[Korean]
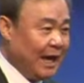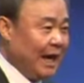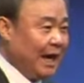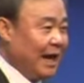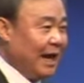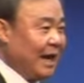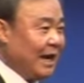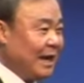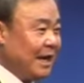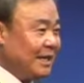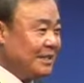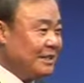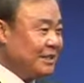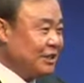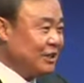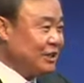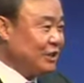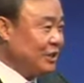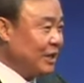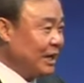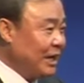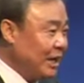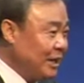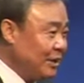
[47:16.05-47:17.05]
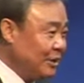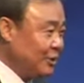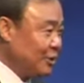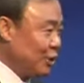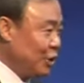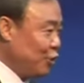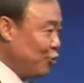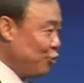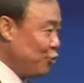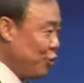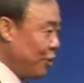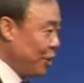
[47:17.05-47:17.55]
아가씨 지나가는데
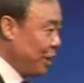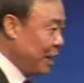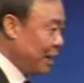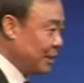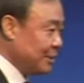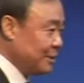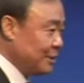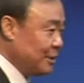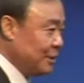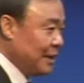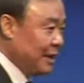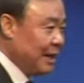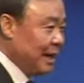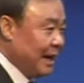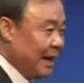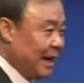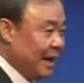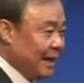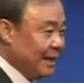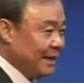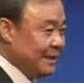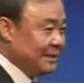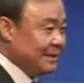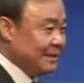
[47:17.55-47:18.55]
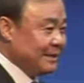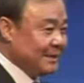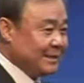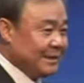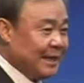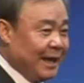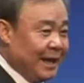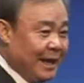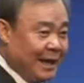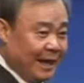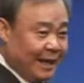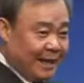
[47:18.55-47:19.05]
뒤에 가서 아이스
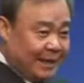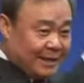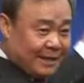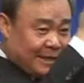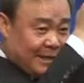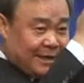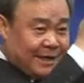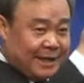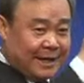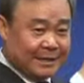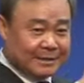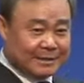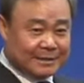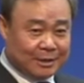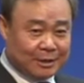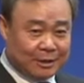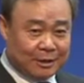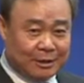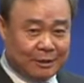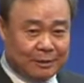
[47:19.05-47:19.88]
깨끼 했어요.